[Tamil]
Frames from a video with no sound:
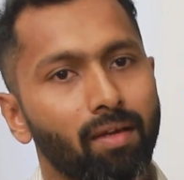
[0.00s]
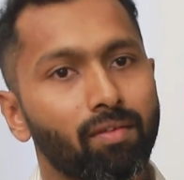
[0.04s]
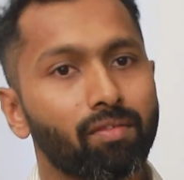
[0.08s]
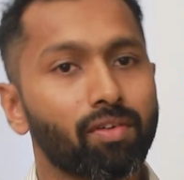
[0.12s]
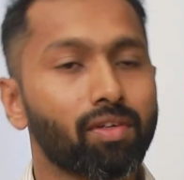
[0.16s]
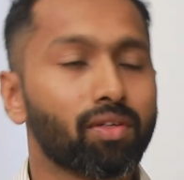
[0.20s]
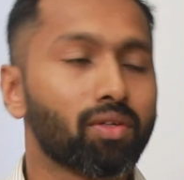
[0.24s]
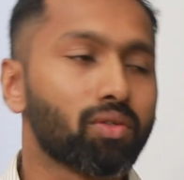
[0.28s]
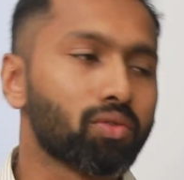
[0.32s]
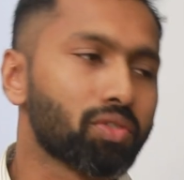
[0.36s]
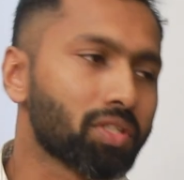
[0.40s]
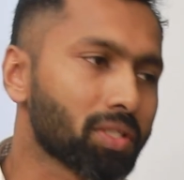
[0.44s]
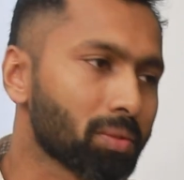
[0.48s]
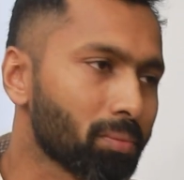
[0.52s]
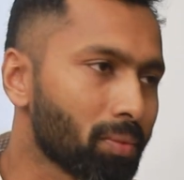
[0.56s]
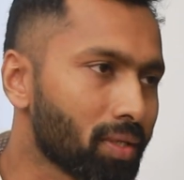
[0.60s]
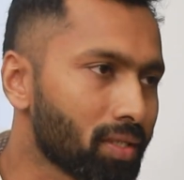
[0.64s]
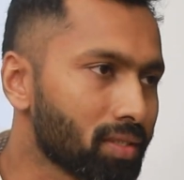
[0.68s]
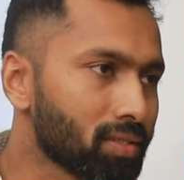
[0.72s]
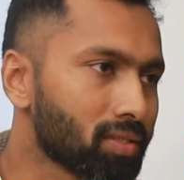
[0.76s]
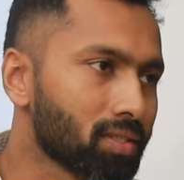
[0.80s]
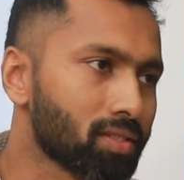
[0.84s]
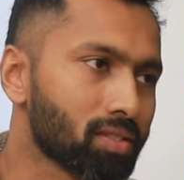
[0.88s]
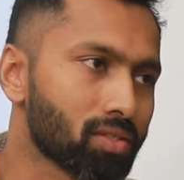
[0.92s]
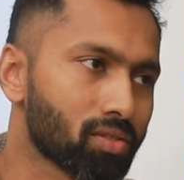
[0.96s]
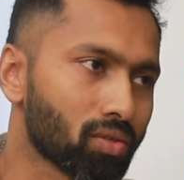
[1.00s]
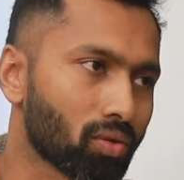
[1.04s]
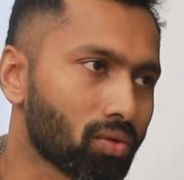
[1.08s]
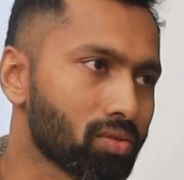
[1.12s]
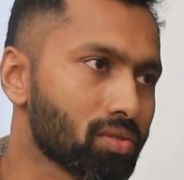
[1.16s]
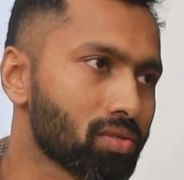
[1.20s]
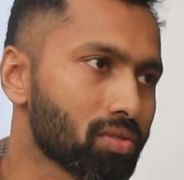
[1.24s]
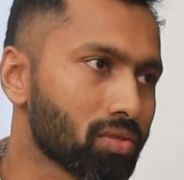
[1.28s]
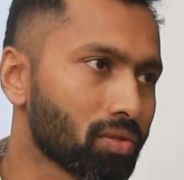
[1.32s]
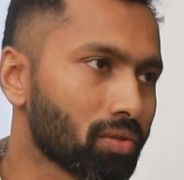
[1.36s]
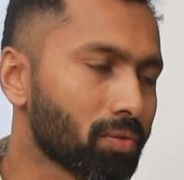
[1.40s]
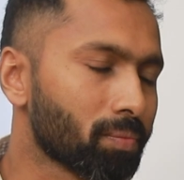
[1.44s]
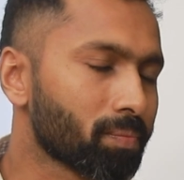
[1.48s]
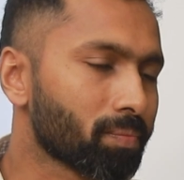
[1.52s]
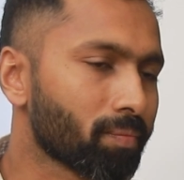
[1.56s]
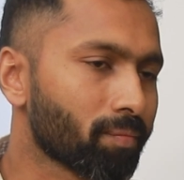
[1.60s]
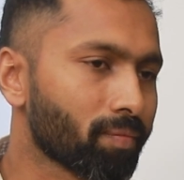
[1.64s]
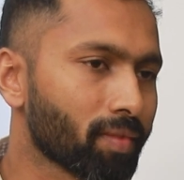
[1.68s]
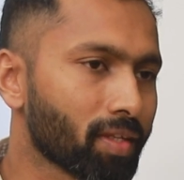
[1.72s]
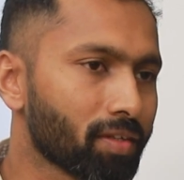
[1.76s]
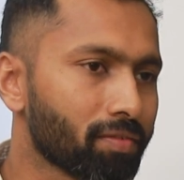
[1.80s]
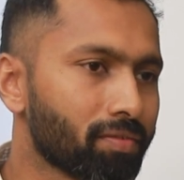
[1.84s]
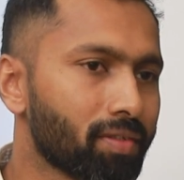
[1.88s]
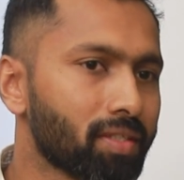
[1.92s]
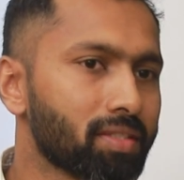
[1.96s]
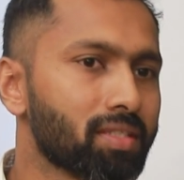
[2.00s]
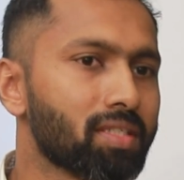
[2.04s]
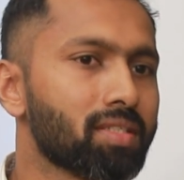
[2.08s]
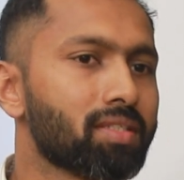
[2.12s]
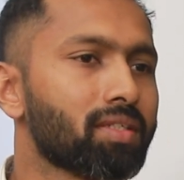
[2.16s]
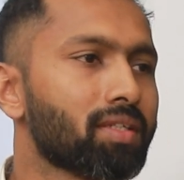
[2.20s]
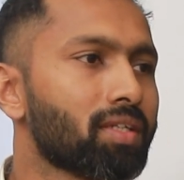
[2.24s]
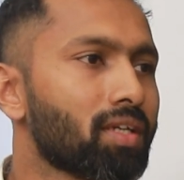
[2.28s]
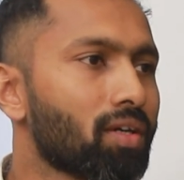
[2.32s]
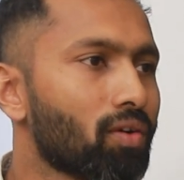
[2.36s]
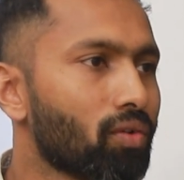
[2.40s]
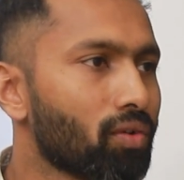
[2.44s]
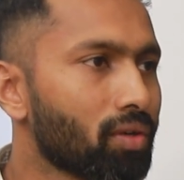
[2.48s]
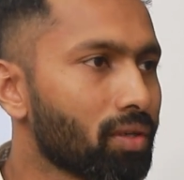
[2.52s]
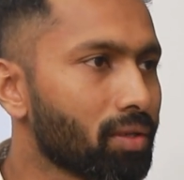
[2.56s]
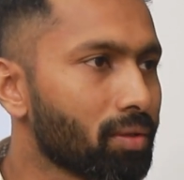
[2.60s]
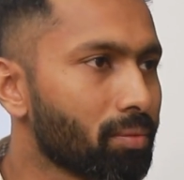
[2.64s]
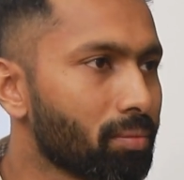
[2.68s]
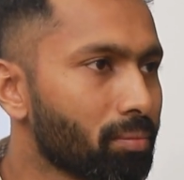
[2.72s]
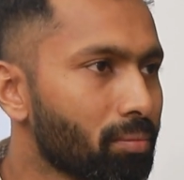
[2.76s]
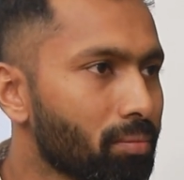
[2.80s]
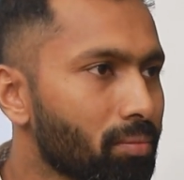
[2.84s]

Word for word: வி ஆர் யூஸிங் மெடிசன்ஸ் ஆல்சோ இஃப் நெசசரி அவங்க